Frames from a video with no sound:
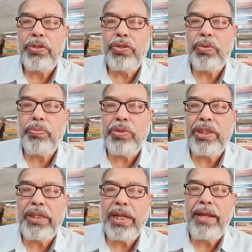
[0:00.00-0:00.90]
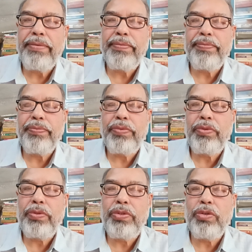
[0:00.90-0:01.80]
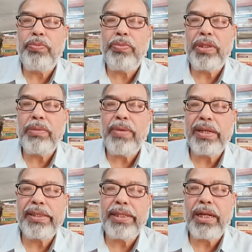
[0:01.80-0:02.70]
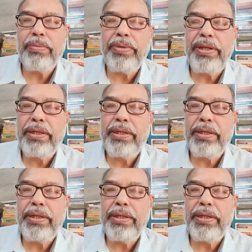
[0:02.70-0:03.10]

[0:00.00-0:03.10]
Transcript: চব্বিশটা চব্বিশ মার্কস থাকবে